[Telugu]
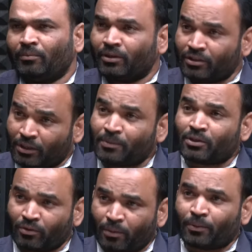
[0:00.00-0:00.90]
మీరు
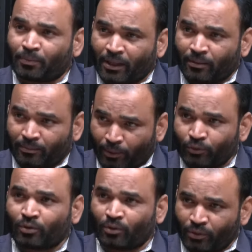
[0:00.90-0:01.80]
జడ్పీటీసీ ఉన్నప్పుడు
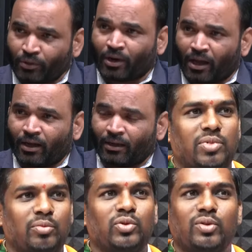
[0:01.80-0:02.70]
ప్రభుత్వంలో ఉండి కూడా
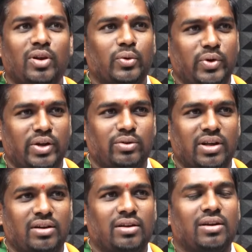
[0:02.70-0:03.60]
ప్రభుత్వంలో ఉండి
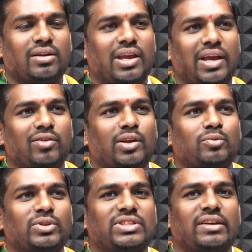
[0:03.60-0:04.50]
కూడా
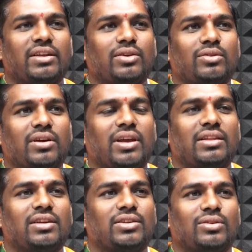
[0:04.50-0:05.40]
కేవలం వచ్చేయన్నీ కూడా
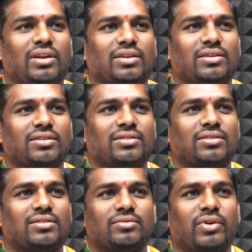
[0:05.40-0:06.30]
కేంద్ర నిధులే
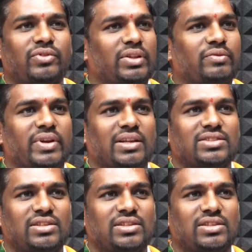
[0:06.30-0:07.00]
ఫిఫ్టీన్ ఫైనాన్స్